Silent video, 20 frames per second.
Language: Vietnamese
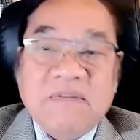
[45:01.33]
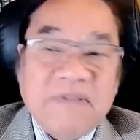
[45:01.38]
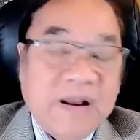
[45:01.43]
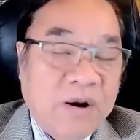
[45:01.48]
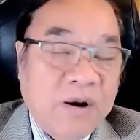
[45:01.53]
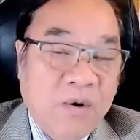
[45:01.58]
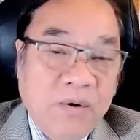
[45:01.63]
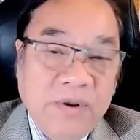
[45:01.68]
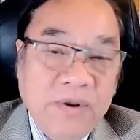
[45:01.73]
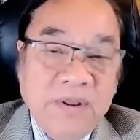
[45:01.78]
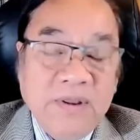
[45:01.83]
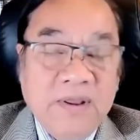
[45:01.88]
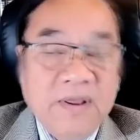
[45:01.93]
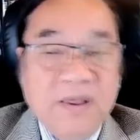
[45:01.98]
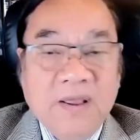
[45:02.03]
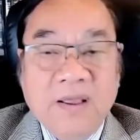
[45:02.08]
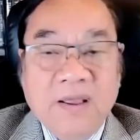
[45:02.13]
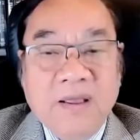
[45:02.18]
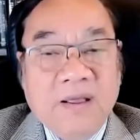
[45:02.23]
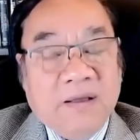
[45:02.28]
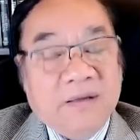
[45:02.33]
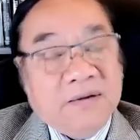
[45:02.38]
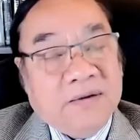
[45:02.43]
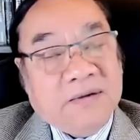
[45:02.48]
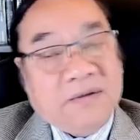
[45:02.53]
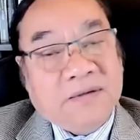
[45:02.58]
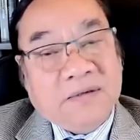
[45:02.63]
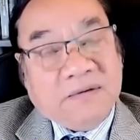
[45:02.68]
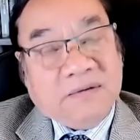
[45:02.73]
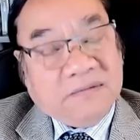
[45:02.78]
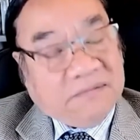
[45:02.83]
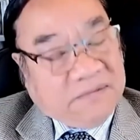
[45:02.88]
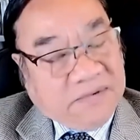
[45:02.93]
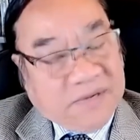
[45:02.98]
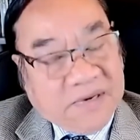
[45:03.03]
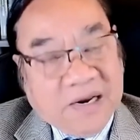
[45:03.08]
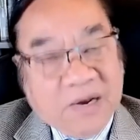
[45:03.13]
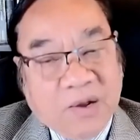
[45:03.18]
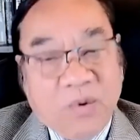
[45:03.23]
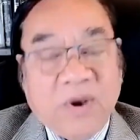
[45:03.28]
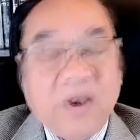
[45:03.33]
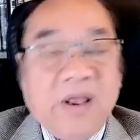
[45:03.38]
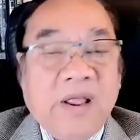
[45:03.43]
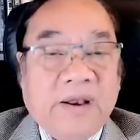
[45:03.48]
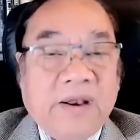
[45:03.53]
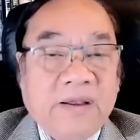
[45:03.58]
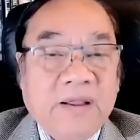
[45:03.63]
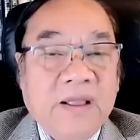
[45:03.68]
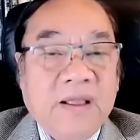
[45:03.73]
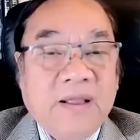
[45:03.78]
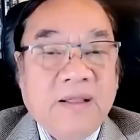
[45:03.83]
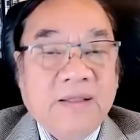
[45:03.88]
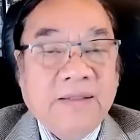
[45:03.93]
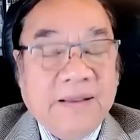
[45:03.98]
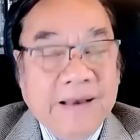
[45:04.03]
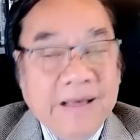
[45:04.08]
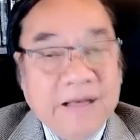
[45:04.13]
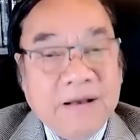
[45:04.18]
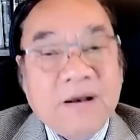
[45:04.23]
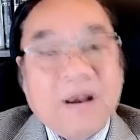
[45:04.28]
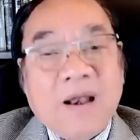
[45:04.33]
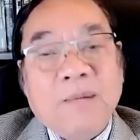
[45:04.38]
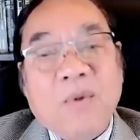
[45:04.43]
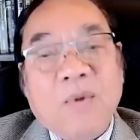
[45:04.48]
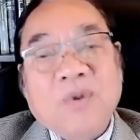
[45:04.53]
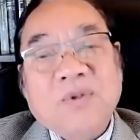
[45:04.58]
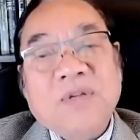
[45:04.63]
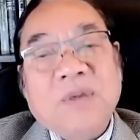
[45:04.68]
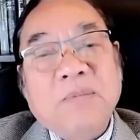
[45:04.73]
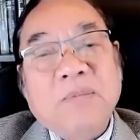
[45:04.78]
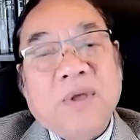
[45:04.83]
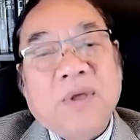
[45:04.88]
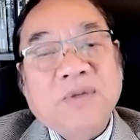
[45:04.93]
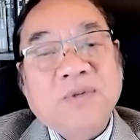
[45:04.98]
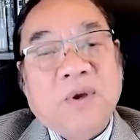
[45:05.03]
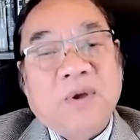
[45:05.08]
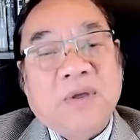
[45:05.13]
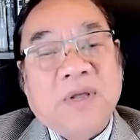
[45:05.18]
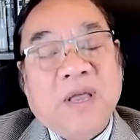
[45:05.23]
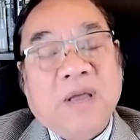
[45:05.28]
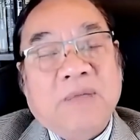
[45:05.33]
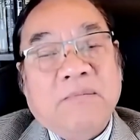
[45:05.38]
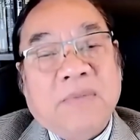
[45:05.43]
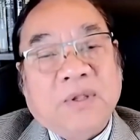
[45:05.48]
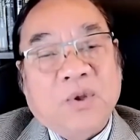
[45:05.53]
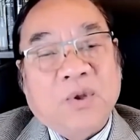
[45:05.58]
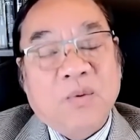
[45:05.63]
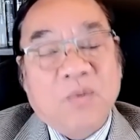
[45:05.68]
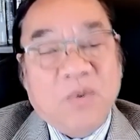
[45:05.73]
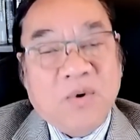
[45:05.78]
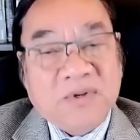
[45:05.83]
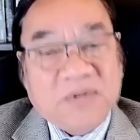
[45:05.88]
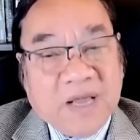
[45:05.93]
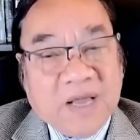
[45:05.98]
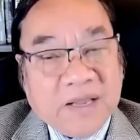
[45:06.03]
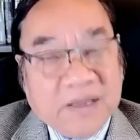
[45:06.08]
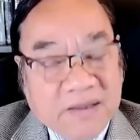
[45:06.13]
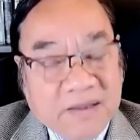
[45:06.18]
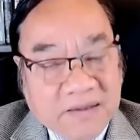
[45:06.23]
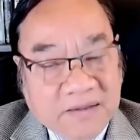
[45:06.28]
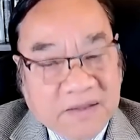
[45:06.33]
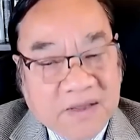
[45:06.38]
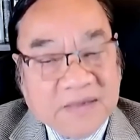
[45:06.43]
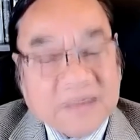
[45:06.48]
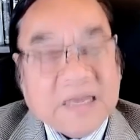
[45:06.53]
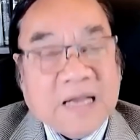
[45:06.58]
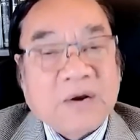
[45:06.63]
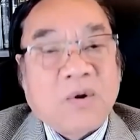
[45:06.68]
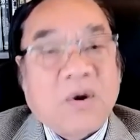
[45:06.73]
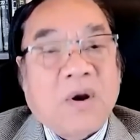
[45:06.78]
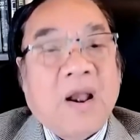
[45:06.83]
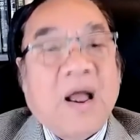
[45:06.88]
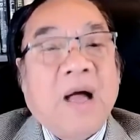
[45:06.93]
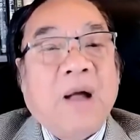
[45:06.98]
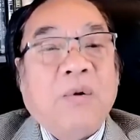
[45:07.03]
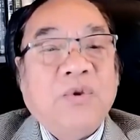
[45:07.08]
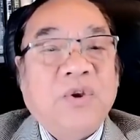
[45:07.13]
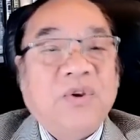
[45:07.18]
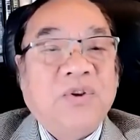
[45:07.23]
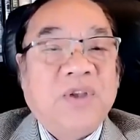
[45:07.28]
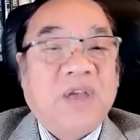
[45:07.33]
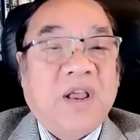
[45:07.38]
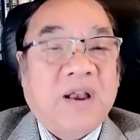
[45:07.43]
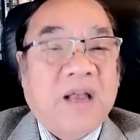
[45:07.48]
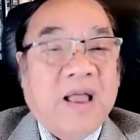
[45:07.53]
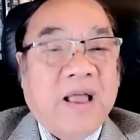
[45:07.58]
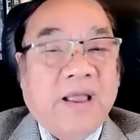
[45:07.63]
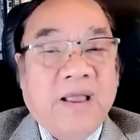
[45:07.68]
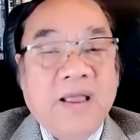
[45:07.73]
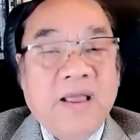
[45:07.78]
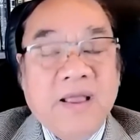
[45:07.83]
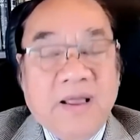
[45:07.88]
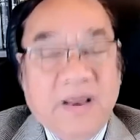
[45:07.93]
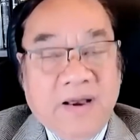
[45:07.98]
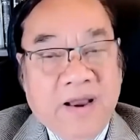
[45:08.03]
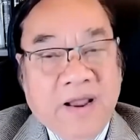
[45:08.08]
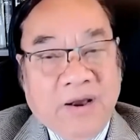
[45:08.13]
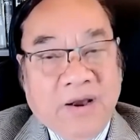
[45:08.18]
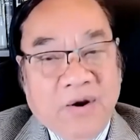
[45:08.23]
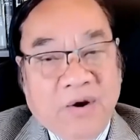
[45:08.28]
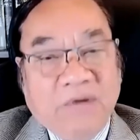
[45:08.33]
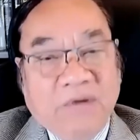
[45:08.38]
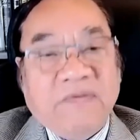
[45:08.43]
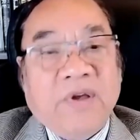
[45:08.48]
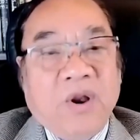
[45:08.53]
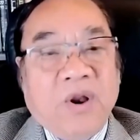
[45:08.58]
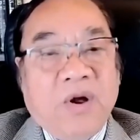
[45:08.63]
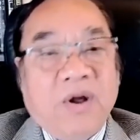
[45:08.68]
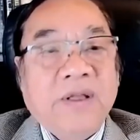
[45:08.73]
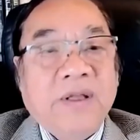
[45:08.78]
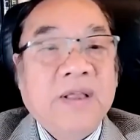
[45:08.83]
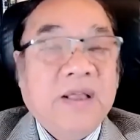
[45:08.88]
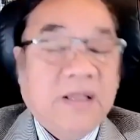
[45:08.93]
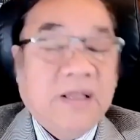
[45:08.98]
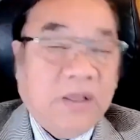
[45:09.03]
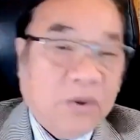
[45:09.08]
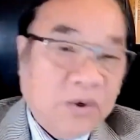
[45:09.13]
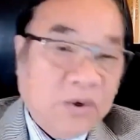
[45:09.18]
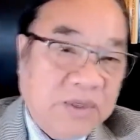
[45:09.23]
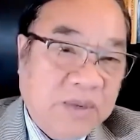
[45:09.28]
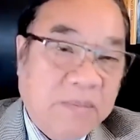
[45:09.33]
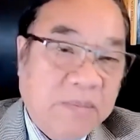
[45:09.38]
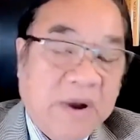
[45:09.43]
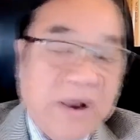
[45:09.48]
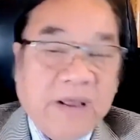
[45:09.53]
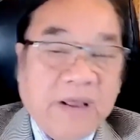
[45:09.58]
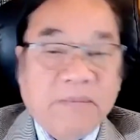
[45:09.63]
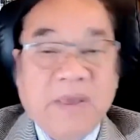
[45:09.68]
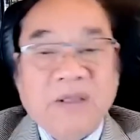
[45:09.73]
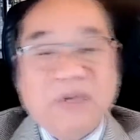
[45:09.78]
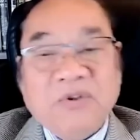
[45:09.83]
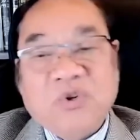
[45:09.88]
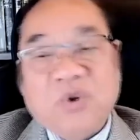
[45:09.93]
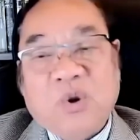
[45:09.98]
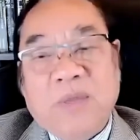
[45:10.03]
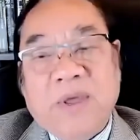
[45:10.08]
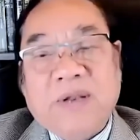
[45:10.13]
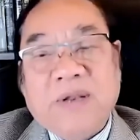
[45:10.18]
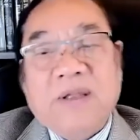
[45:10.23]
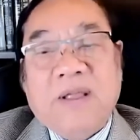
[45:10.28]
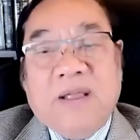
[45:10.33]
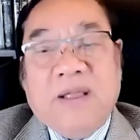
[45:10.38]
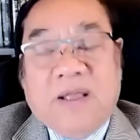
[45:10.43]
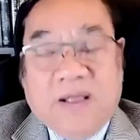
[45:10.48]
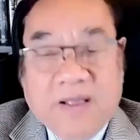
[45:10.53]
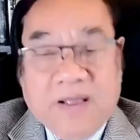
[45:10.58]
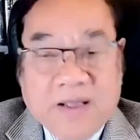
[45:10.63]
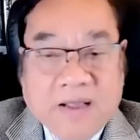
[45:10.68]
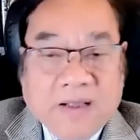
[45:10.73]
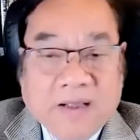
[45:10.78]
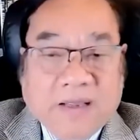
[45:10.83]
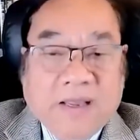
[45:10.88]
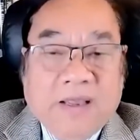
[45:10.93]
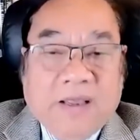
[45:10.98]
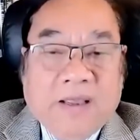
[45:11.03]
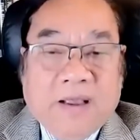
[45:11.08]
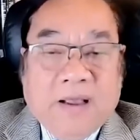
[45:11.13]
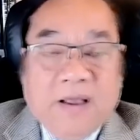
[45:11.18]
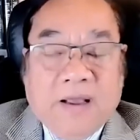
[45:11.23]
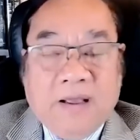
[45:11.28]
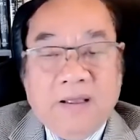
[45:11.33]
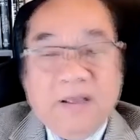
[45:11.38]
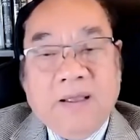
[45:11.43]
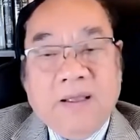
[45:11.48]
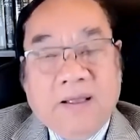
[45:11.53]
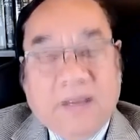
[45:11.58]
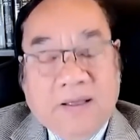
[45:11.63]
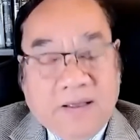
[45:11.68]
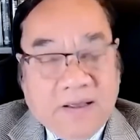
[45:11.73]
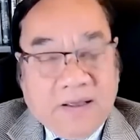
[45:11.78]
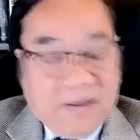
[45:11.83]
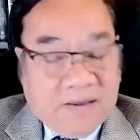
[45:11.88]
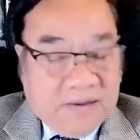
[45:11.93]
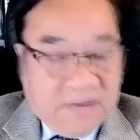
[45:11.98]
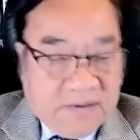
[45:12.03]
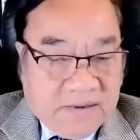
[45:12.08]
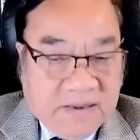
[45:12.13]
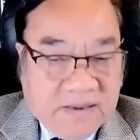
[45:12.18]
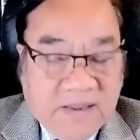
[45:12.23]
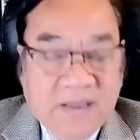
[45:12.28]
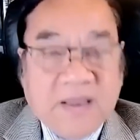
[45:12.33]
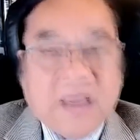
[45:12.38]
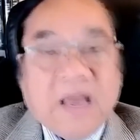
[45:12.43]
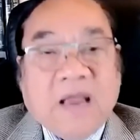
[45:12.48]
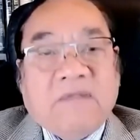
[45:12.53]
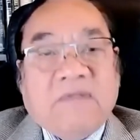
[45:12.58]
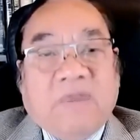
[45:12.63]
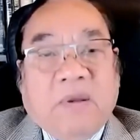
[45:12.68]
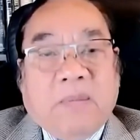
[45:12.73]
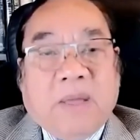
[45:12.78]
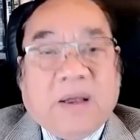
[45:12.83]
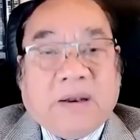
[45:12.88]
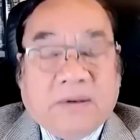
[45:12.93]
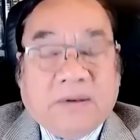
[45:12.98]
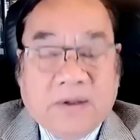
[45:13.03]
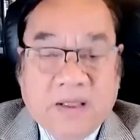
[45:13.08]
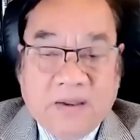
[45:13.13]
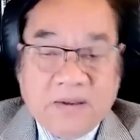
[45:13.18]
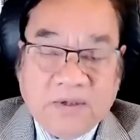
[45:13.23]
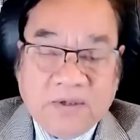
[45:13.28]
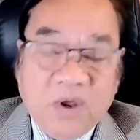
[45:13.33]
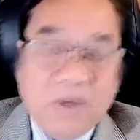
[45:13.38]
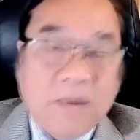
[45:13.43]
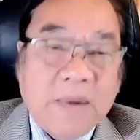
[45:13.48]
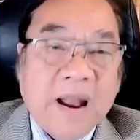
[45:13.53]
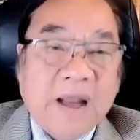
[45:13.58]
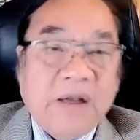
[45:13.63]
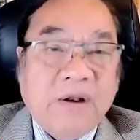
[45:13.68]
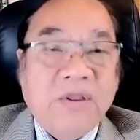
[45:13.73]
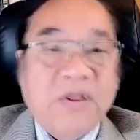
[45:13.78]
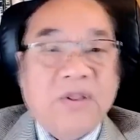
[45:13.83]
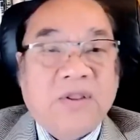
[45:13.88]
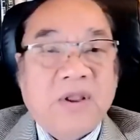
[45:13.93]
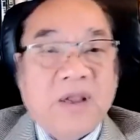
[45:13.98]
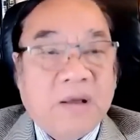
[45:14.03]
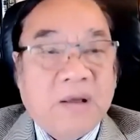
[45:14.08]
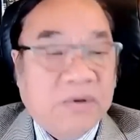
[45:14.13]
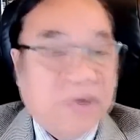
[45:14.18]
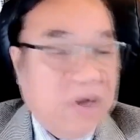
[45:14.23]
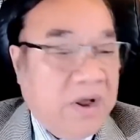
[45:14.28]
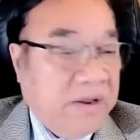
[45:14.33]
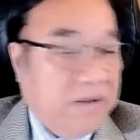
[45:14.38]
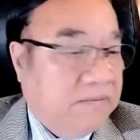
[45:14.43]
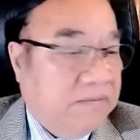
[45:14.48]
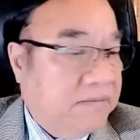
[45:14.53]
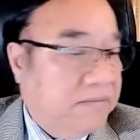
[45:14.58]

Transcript: phản đối ờ, tức là quyết liệt thì đấy nó là một trong những sự kiện mà tôi muốn dành thời gian còn lại của chương trình này để nói về nó rồi xin mời anh Bình cho biết uh, cái uh, ký kết về mặt uh, thương mại nó như thế nào thưa anh